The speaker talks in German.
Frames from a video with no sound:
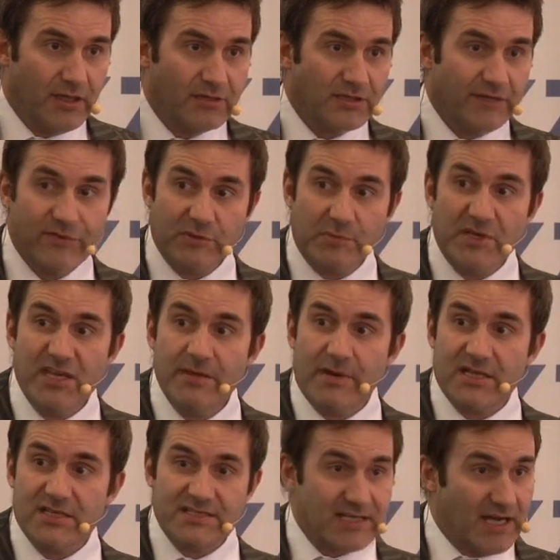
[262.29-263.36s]
Der würde mir
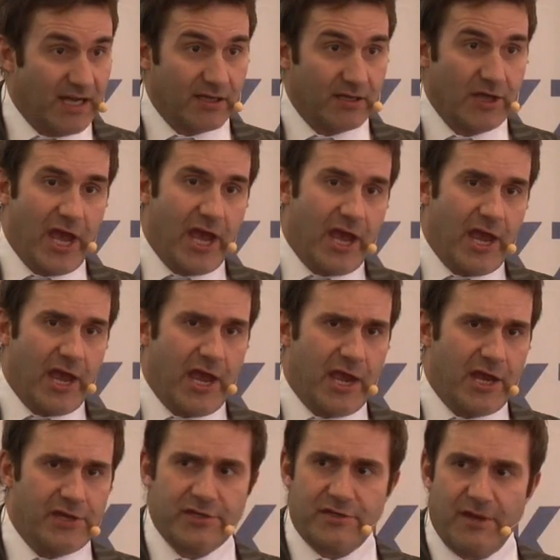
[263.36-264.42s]
niemals sagen,
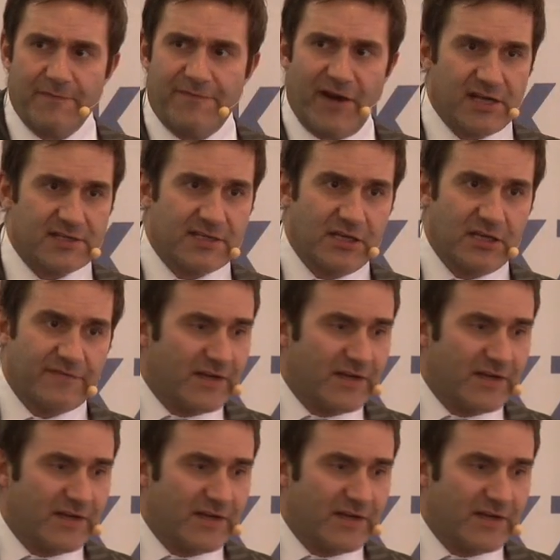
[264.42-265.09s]
hey, ich empfange Sie nicht,